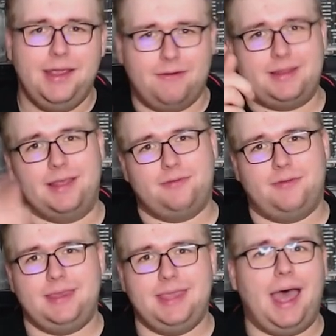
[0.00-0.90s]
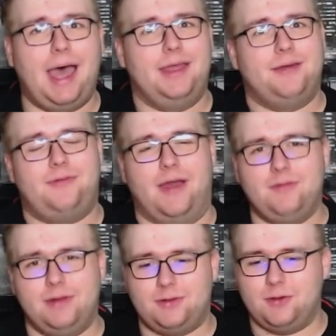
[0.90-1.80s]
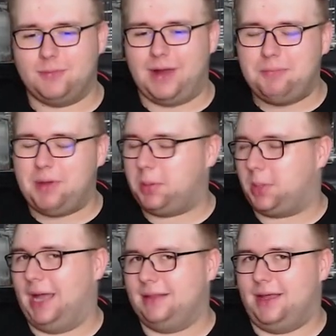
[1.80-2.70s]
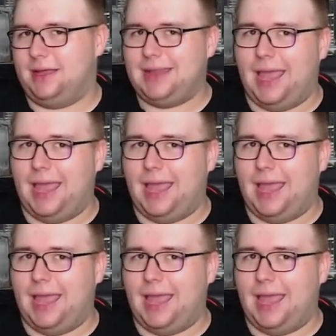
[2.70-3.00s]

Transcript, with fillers: Und deswegen, ja, Fangen wir natürlich mal beim Start an.